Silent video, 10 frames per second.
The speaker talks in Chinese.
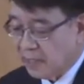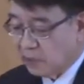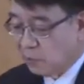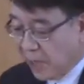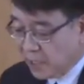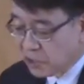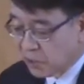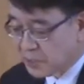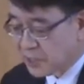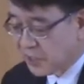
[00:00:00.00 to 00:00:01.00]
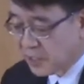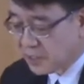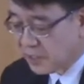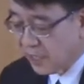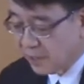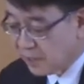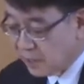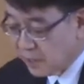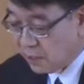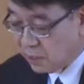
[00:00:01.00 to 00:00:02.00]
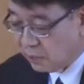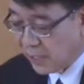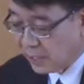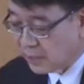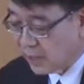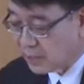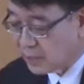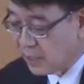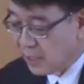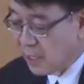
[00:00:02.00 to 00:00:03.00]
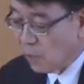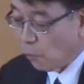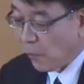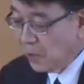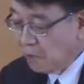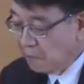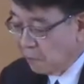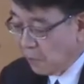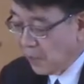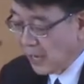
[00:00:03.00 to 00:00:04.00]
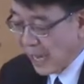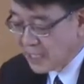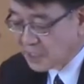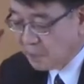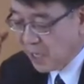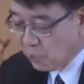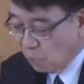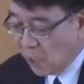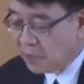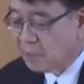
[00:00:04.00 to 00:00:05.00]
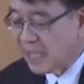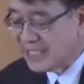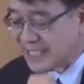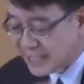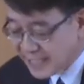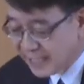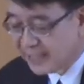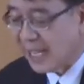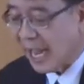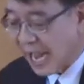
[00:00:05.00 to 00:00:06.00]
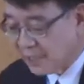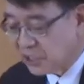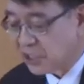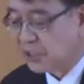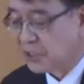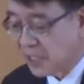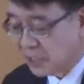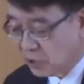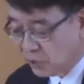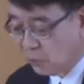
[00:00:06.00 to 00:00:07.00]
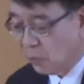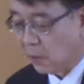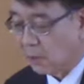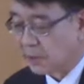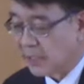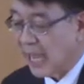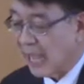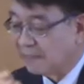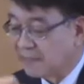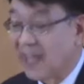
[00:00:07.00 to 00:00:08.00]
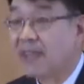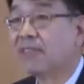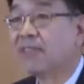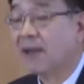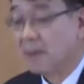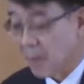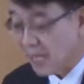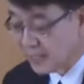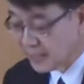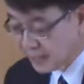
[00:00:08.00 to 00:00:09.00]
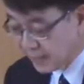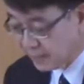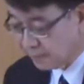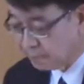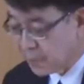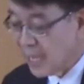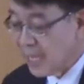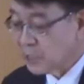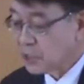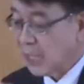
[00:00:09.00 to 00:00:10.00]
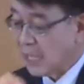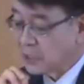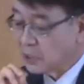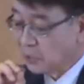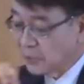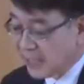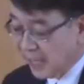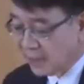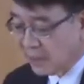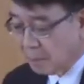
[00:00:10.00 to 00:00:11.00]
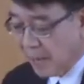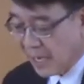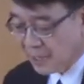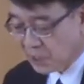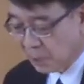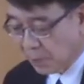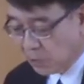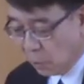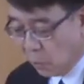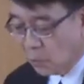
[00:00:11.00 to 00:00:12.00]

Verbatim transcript: 这经节肯定并证实了罪的工价乃是死的真理。我们读到，如罪是从一人入了世界，死